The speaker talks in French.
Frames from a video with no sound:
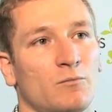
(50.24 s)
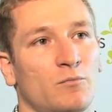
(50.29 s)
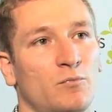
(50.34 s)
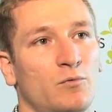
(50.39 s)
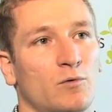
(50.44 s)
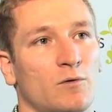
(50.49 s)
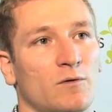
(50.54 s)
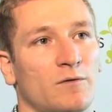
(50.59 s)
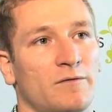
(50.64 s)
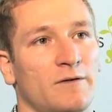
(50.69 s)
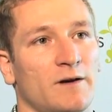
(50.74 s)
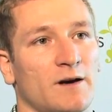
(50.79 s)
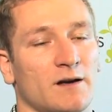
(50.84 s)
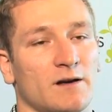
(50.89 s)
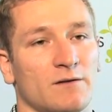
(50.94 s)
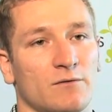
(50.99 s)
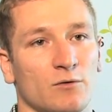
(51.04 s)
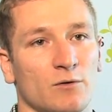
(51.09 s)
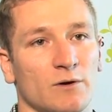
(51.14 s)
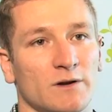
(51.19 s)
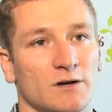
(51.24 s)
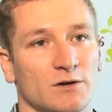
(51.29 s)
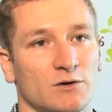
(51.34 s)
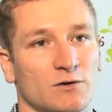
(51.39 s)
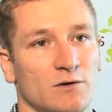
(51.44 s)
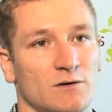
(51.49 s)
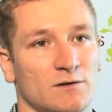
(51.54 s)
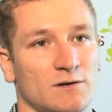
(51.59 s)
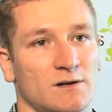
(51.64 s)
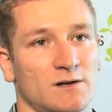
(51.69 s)
pour faire évoluer des
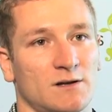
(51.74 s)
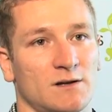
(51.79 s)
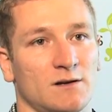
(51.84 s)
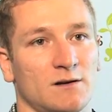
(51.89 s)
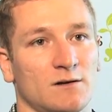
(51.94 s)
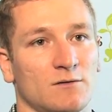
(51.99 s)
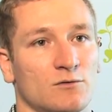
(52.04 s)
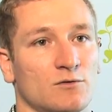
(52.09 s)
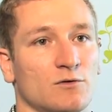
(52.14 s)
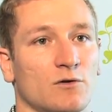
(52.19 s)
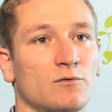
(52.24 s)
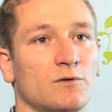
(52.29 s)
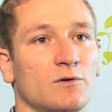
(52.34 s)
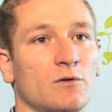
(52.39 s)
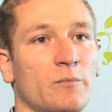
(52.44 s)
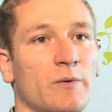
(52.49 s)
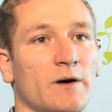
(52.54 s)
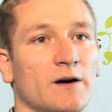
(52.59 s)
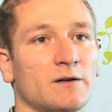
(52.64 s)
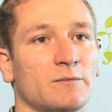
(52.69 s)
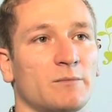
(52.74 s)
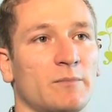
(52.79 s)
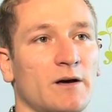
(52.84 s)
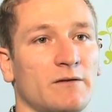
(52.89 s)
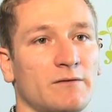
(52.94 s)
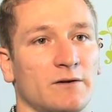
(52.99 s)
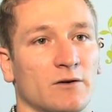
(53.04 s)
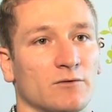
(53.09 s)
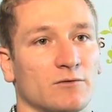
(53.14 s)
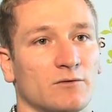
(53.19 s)
choses qui aujourd'hui ne paraissent pas
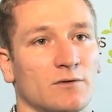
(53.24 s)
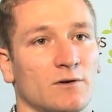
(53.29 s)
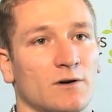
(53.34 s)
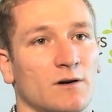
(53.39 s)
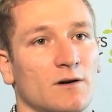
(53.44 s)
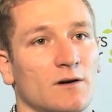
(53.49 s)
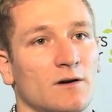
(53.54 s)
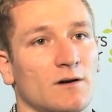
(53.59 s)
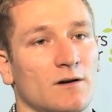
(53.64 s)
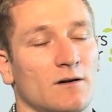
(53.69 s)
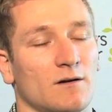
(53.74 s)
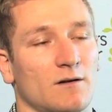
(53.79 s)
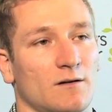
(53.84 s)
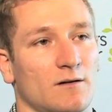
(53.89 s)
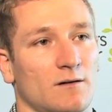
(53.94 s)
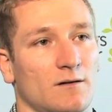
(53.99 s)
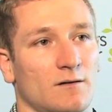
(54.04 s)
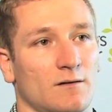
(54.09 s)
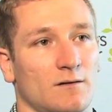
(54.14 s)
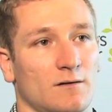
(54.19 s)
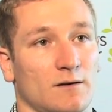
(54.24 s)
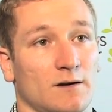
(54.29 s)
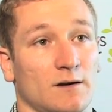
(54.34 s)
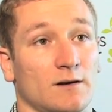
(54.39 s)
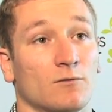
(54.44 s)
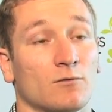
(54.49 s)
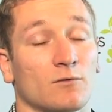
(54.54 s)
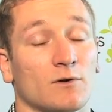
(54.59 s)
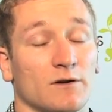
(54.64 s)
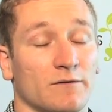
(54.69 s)
évidentes. Euh,
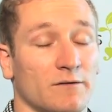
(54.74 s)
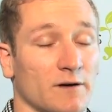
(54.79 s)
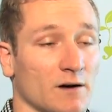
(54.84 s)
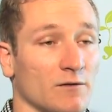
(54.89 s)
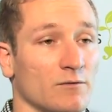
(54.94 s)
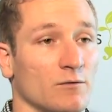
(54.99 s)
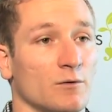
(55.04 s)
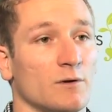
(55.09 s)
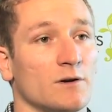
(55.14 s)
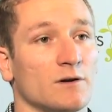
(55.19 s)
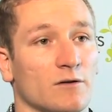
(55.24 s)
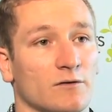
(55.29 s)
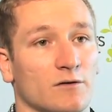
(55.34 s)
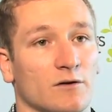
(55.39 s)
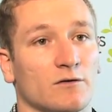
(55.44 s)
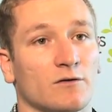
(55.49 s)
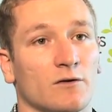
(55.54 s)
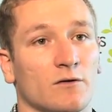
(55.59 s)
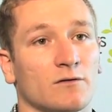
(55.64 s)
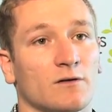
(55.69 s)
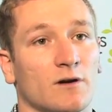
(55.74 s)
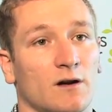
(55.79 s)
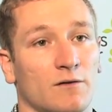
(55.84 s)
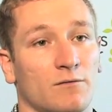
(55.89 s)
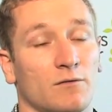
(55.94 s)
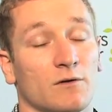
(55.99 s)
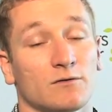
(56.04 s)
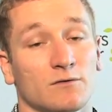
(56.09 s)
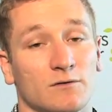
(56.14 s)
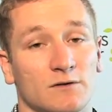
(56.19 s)
et donc les faire évoluer dans un sens à la
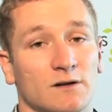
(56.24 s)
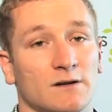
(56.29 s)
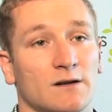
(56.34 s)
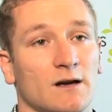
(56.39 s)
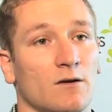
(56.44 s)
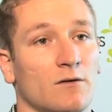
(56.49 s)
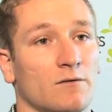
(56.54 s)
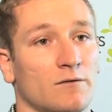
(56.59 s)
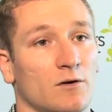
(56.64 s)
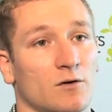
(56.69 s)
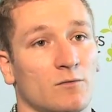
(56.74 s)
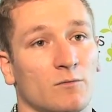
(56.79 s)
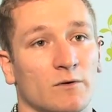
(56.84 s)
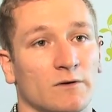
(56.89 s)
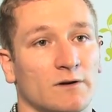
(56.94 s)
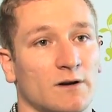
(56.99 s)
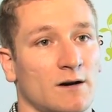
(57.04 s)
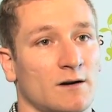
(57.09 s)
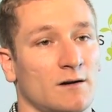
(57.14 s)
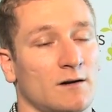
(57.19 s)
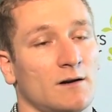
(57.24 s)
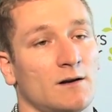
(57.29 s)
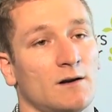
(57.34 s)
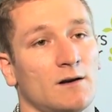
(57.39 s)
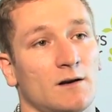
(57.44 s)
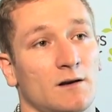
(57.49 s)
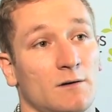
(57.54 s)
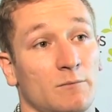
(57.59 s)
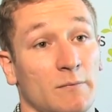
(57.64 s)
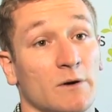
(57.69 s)
fois sociétal, environnemental,
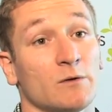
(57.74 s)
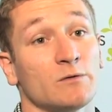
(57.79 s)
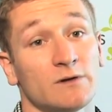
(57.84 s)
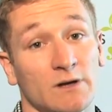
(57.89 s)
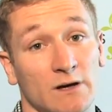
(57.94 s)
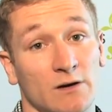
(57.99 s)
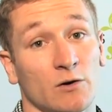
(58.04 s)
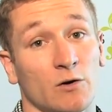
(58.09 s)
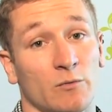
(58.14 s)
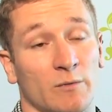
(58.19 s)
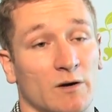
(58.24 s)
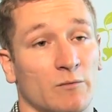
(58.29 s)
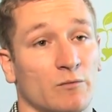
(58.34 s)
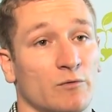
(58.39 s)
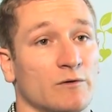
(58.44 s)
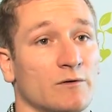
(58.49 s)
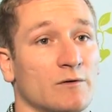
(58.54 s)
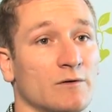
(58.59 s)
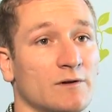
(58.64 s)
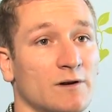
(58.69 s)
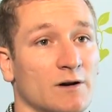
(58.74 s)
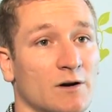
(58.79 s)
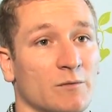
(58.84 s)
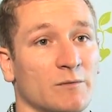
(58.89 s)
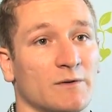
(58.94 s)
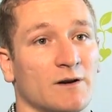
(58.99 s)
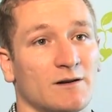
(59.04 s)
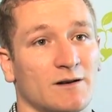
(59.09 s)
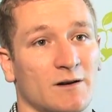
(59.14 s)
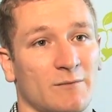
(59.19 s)
mais aussi économique, puisque c'est
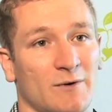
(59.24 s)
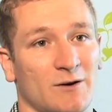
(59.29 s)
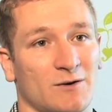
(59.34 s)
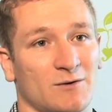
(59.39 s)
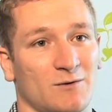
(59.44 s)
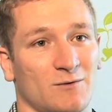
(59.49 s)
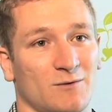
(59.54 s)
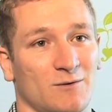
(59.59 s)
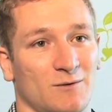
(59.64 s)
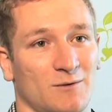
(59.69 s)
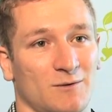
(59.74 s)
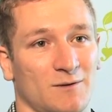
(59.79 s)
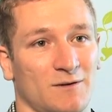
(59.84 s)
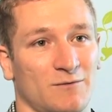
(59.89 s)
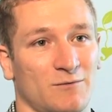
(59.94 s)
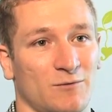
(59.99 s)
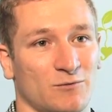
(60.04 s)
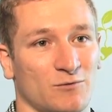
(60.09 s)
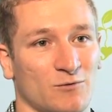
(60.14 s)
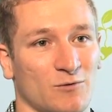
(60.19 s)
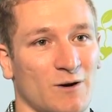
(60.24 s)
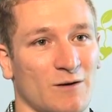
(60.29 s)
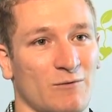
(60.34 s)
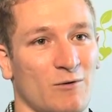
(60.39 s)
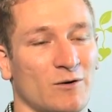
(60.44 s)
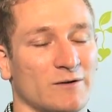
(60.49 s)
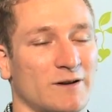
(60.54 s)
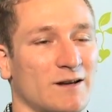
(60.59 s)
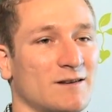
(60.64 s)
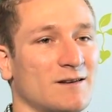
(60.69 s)
comme ça que ça marche, il faut toujours
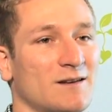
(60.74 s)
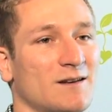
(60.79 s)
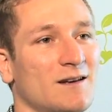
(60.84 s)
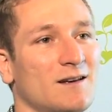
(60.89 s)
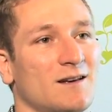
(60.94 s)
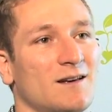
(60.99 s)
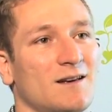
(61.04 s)
l'avoir en tête.